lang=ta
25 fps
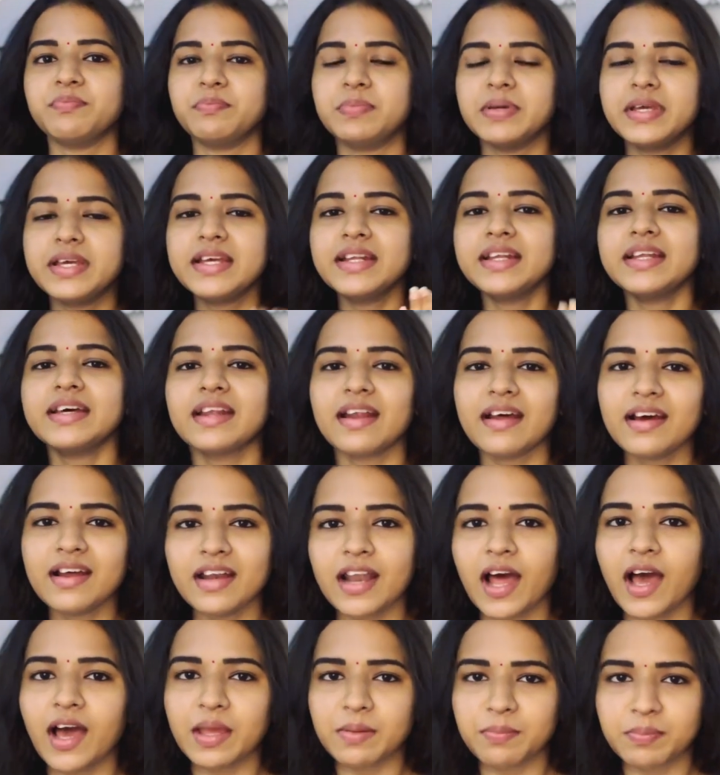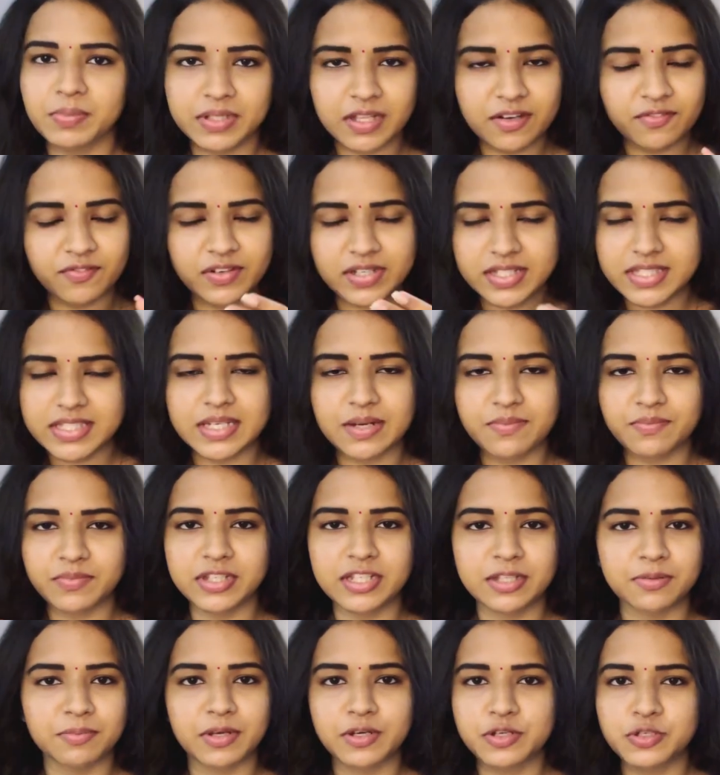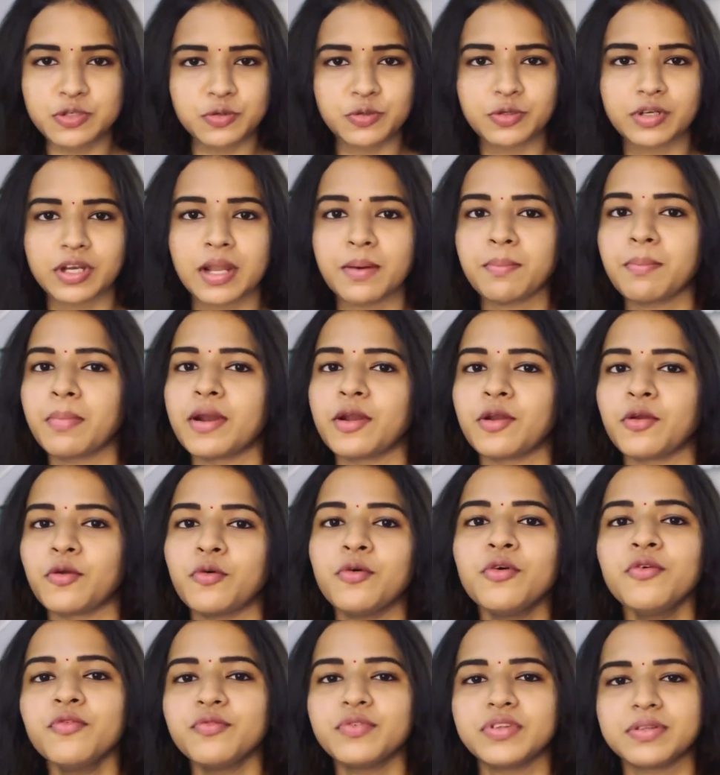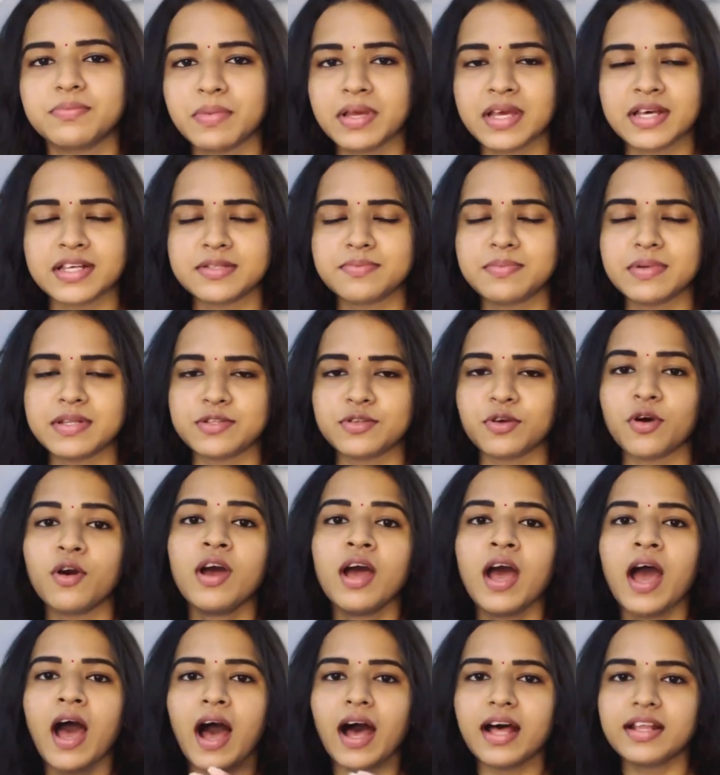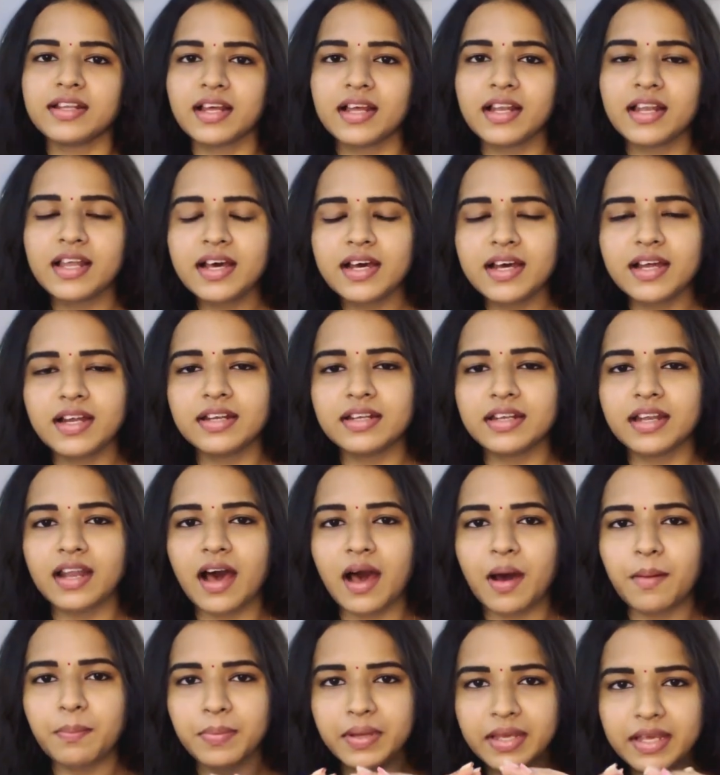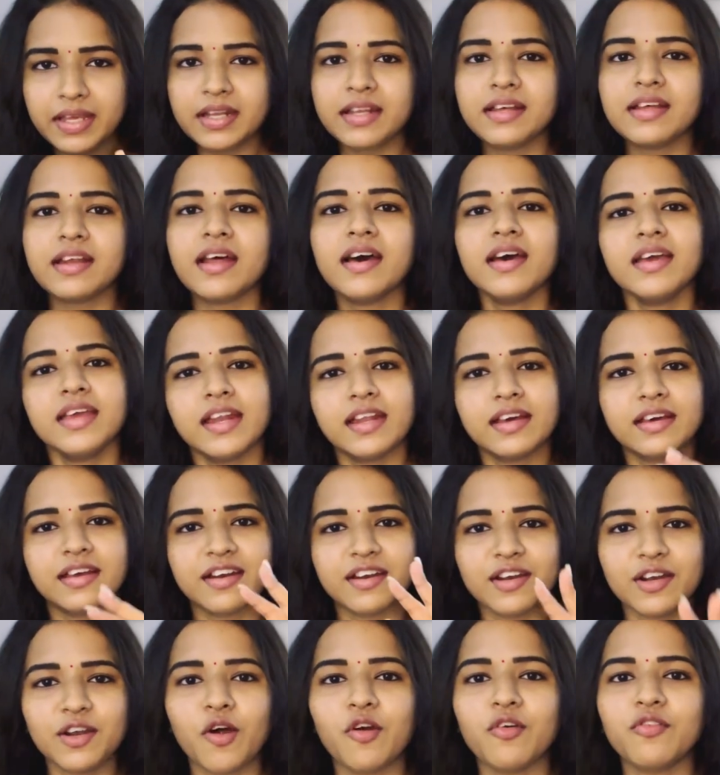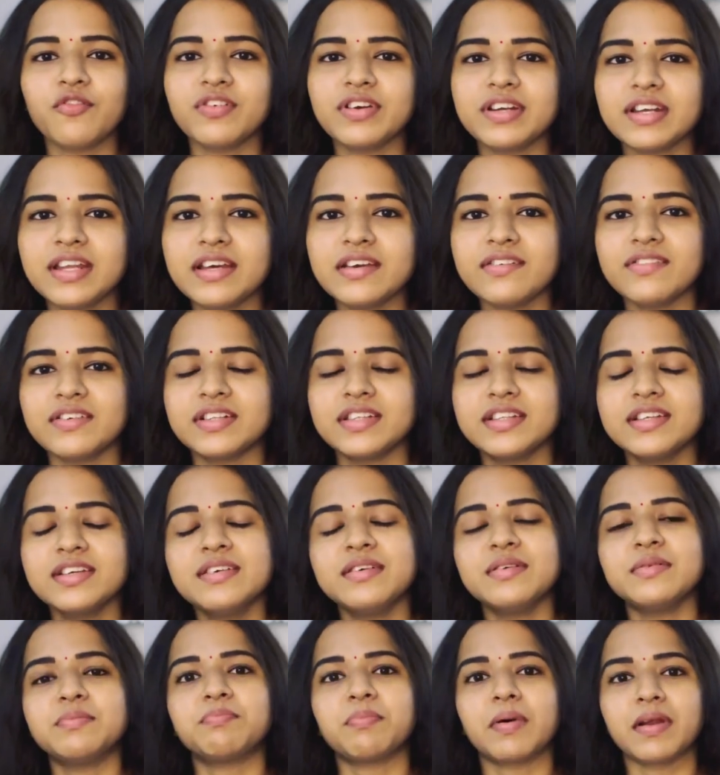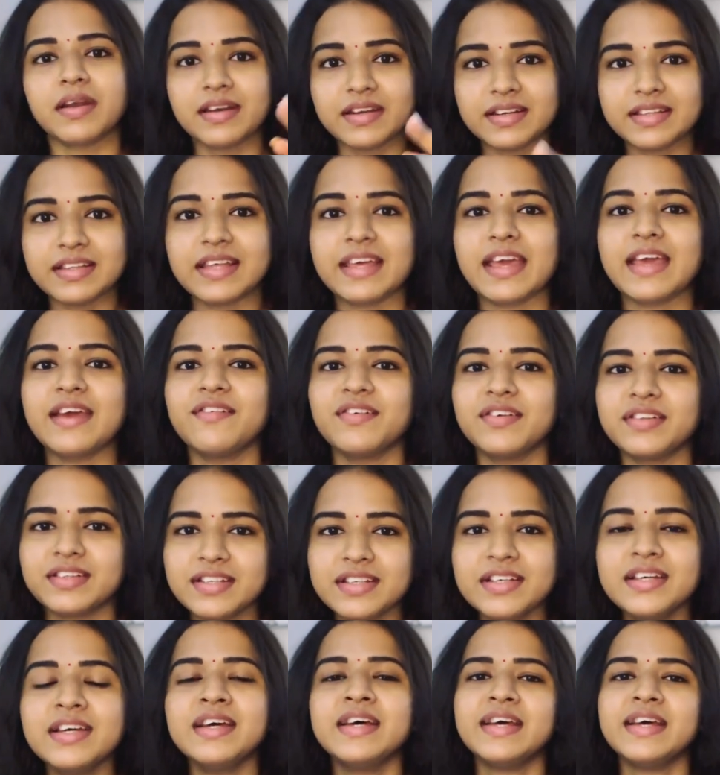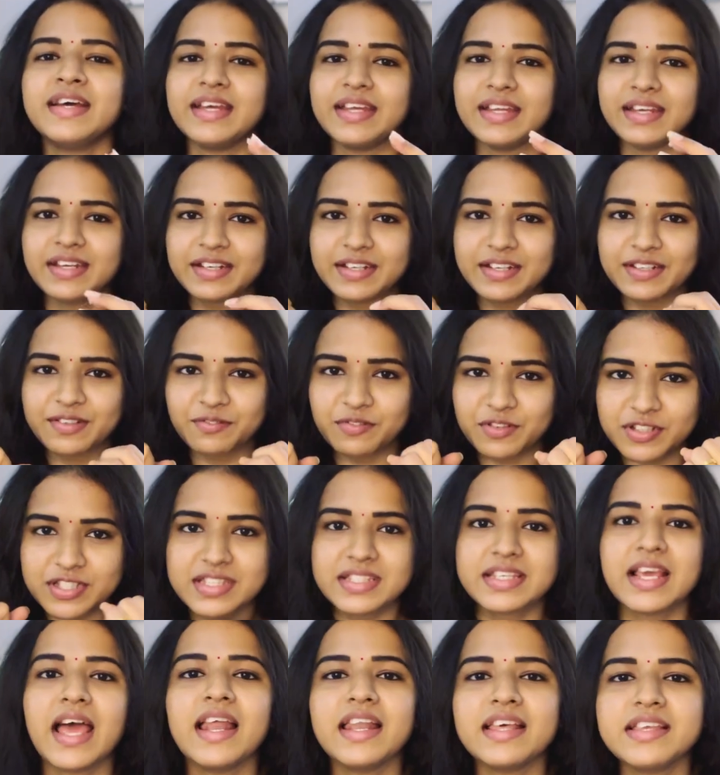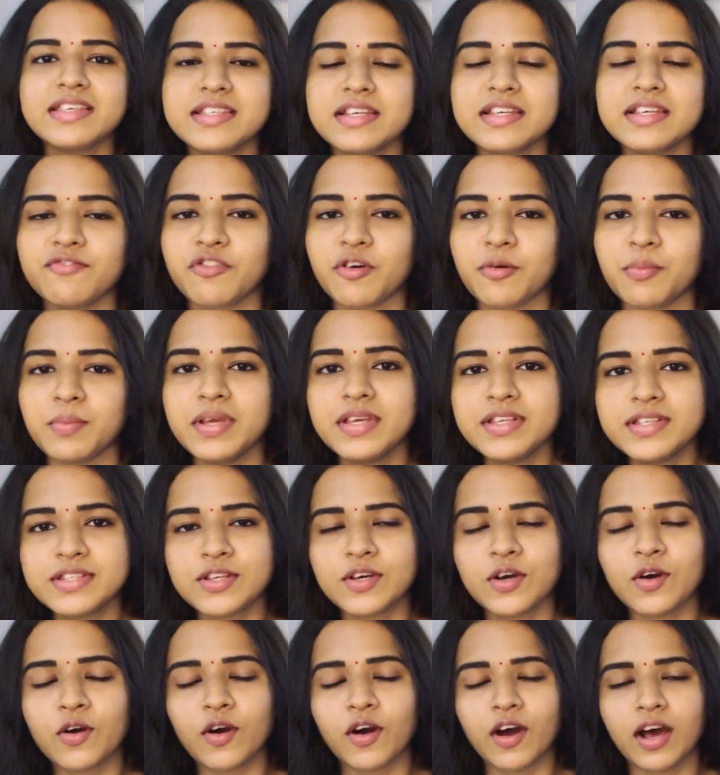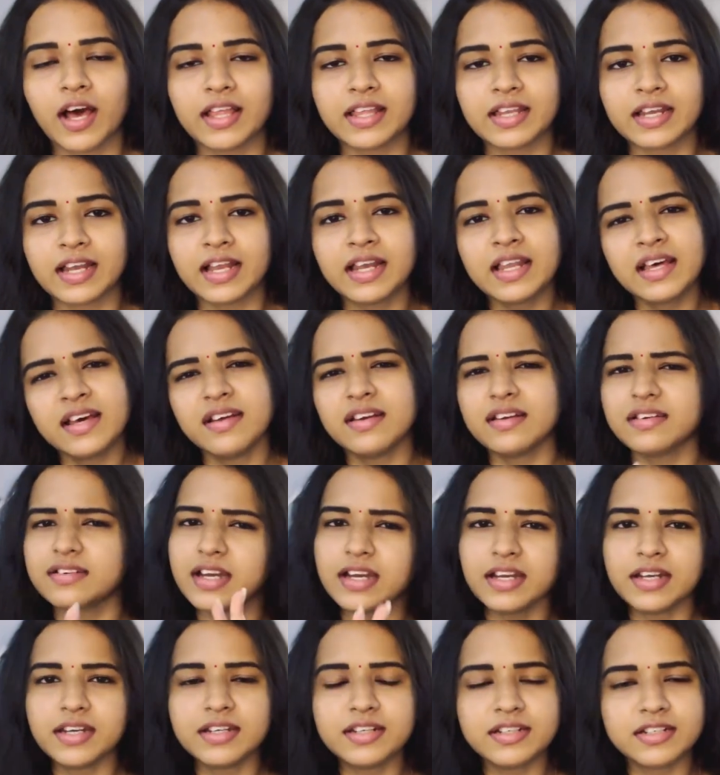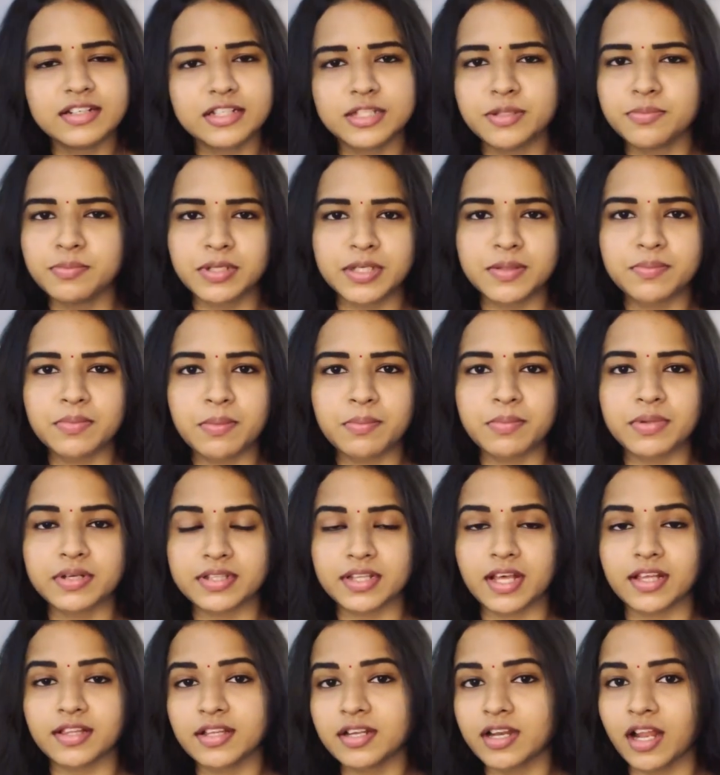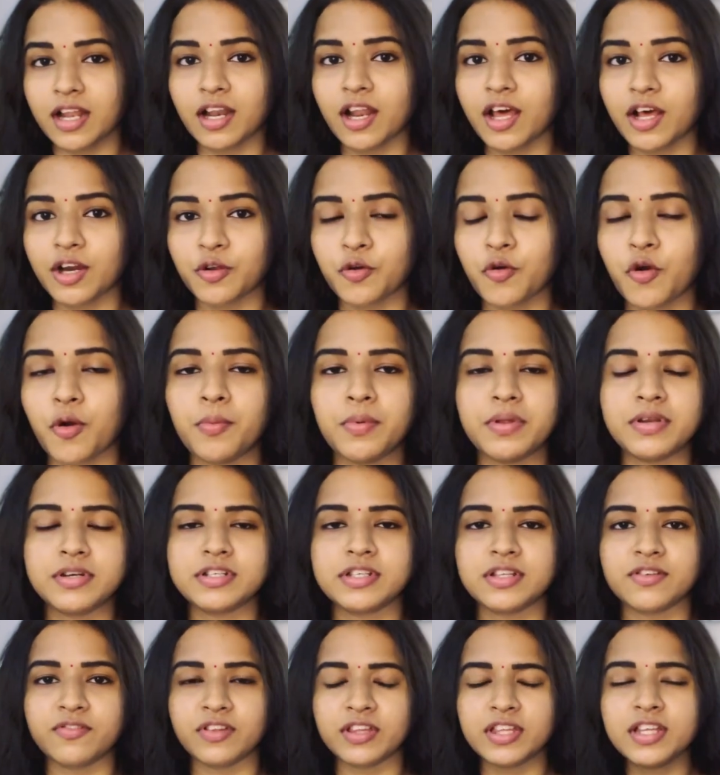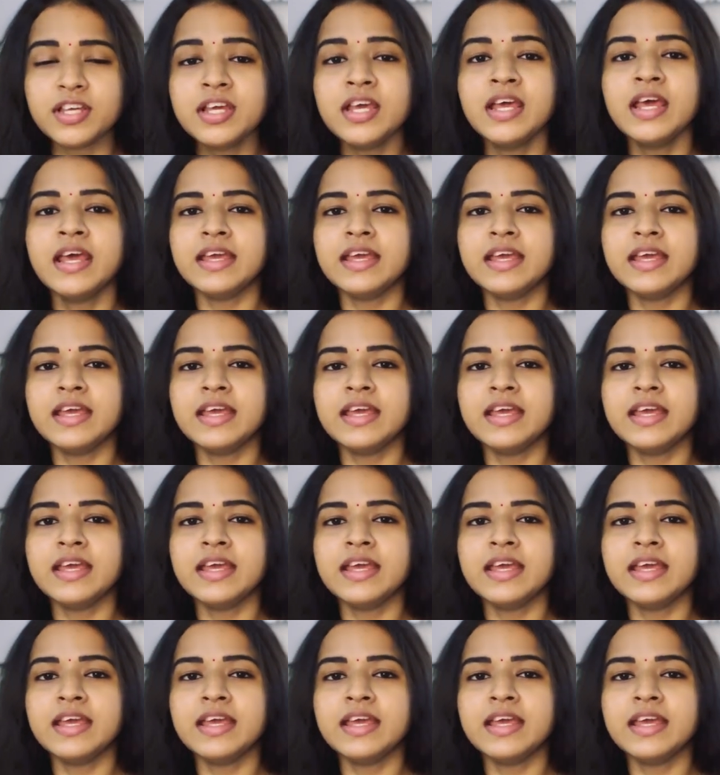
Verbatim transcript: பிகினராக நான் இப்போ தான் ஃபர்ஸ்ட் டைம் வந்து இந்த மாதிரி ஷூட்லாம் பண்ணோம் வித் மை ஹஸ்பண்ட் ஸோ அதனால் நான் பிகினராக எனக்கு ரெண்டு அவுட்ஃபிட் அவுட்ஃபிட்டே வந்து பண்ணுறதுக்கே வந்து இட் வாஸ் சேலஞ்சிங் ஃபார் மீ ஸோ அதனால் ரெண்டுன்றது மினிமம் இருந்தால் தான் நல்லாயிருக்கும் அப்படின்றது வந்து